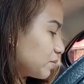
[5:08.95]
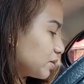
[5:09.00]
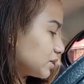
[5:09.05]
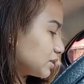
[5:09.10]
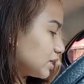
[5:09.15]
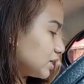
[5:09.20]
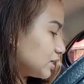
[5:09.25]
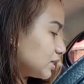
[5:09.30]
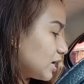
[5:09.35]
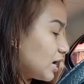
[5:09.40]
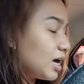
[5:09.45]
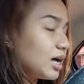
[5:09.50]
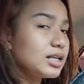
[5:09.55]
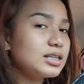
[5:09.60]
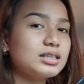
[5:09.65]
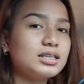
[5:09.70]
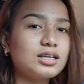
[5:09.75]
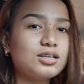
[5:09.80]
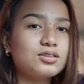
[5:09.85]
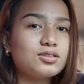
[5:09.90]
kapag
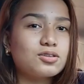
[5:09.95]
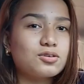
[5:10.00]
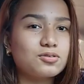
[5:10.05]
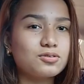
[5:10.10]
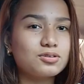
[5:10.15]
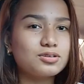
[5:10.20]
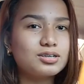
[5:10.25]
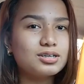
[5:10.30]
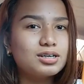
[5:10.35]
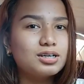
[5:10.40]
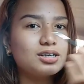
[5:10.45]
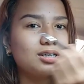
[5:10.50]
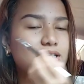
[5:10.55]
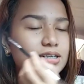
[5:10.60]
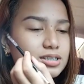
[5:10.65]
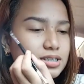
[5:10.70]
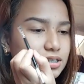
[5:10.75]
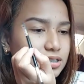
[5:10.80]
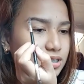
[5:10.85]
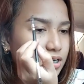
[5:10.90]
dadaan dito
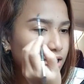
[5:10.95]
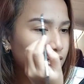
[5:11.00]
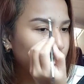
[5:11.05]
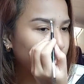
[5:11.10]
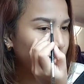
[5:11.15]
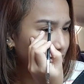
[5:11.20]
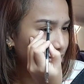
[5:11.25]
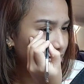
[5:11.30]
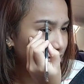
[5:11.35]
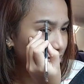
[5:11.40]
sa side.